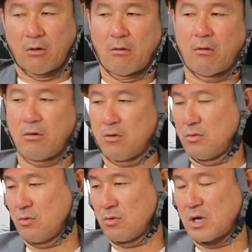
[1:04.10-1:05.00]
の
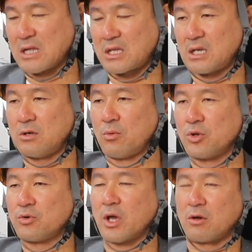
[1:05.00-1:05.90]
簡単に
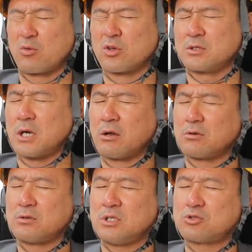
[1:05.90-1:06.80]
覚えてくれよあの
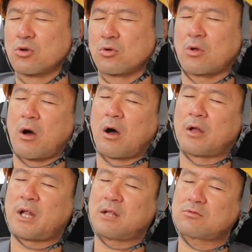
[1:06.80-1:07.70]
言っとること
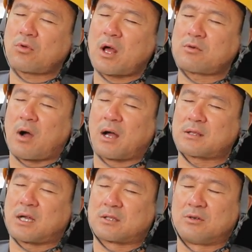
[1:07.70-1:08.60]
あなんとなく分
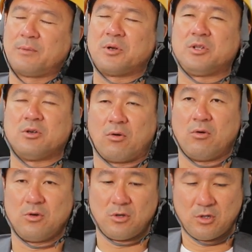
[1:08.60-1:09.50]
かったっていうレベルでいいよ
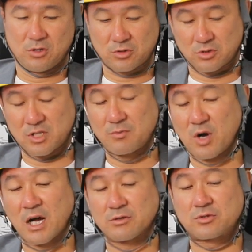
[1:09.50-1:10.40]
その全
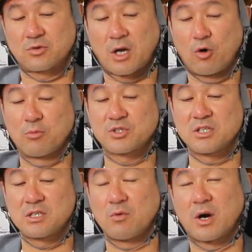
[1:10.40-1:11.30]
部分かる必要ない俺も
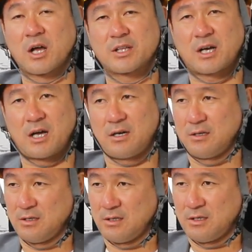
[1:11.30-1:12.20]
全然分からなかったから
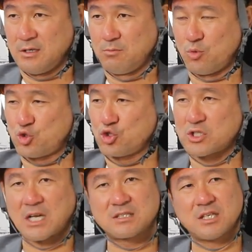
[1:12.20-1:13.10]
もう
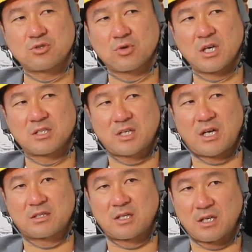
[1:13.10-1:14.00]
13年一応経営者
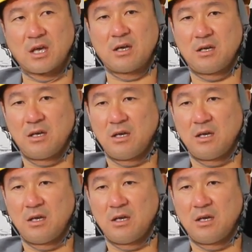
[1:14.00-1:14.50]
やってね